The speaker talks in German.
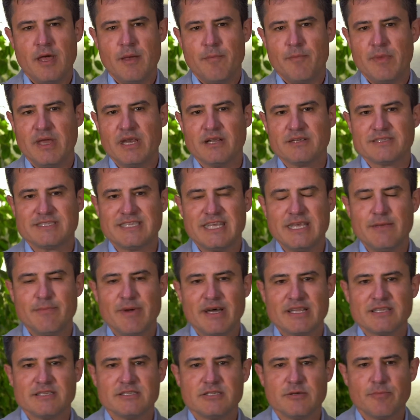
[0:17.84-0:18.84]
Wir als Team
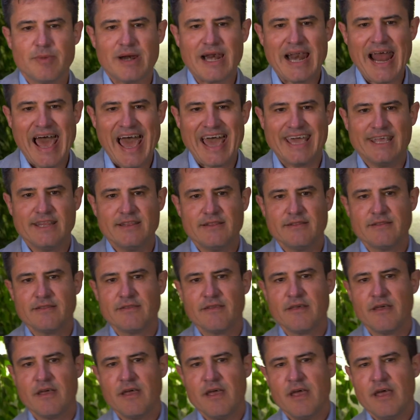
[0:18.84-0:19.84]
haben uns
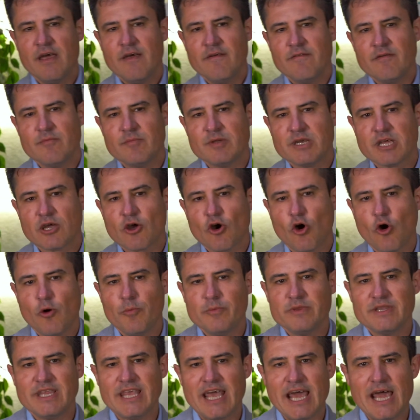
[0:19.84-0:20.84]
überlegt, wie wir das
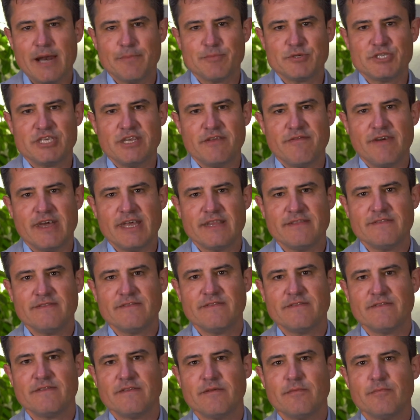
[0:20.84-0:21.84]
kommende Herbst-Event
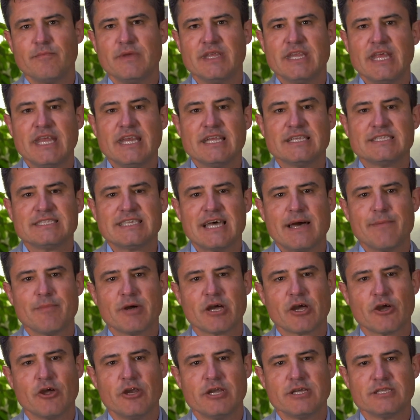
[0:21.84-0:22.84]
mit Ihnen
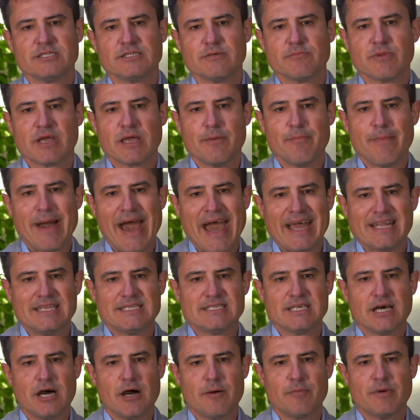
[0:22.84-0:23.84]
zusammen können zum
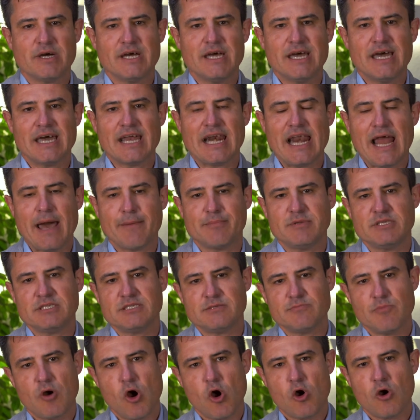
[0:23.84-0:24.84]
gemeinsamen
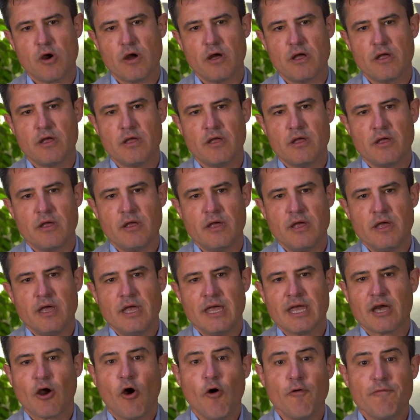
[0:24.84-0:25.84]
Erlebnis machen
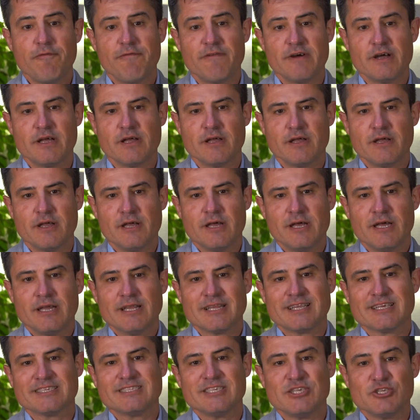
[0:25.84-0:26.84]
Ich hoffe,
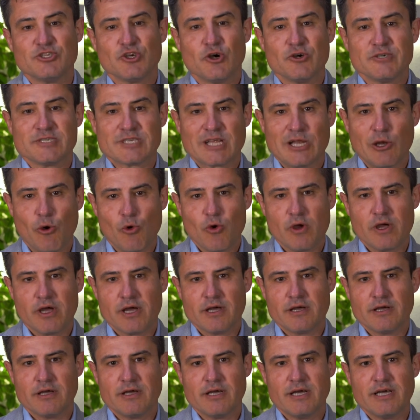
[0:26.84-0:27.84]
das ist uns
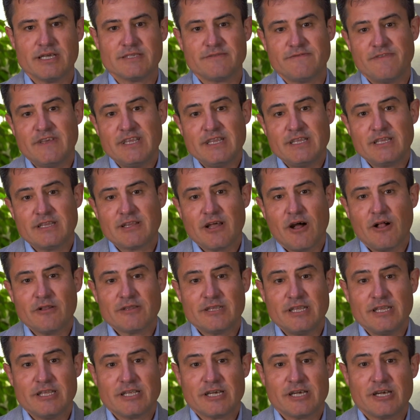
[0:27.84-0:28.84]
gelungen. Es findet
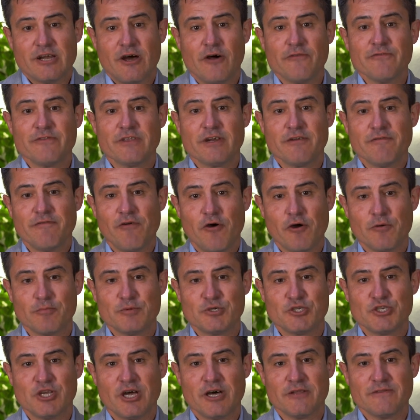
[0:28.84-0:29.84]
halt in einer anderen Form
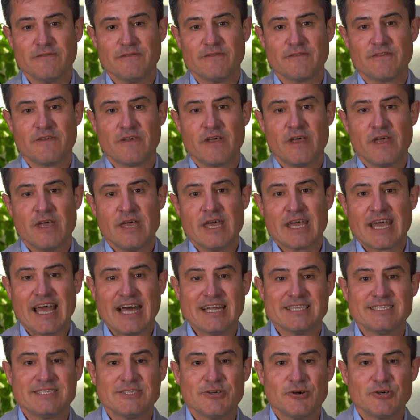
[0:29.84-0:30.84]
statt,
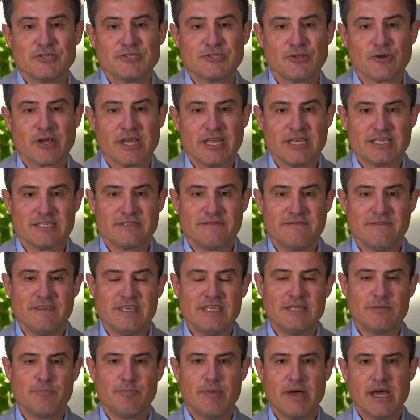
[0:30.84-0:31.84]
Geben Sie uns doch Ihr
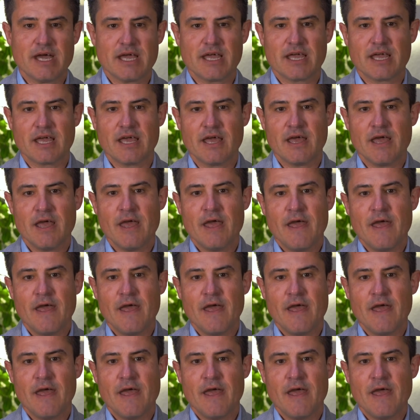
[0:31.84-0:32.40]
Feedback,